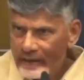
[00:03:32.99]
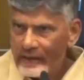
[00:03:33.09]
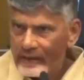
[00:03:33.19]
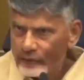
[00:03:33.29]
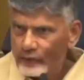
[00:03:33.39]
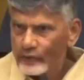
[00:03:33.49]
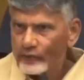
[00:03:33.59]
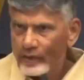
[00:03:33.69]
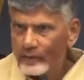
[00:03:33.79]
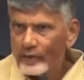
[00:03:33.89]
నీ కథ
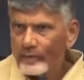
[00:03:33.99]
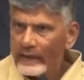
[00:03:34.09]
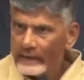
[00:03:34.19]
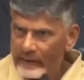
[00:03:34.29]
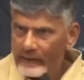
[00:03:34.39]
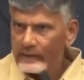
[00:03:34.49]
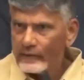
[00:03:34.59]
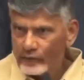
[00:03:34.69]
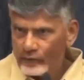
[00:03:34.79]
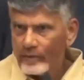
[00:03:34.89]
చూసుకోండి ముందు మీ అందరి
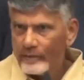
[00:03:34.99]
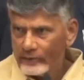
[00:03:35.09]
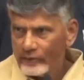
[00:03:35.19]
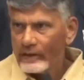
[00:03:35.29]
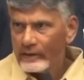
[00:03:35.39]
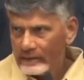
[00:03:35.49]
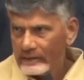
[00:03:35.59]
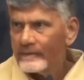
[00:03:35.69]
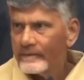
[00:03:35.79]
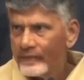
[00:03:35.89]
కథలు చూసుకోండి మంత్రుల కథ
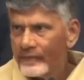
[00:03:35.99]
అంతా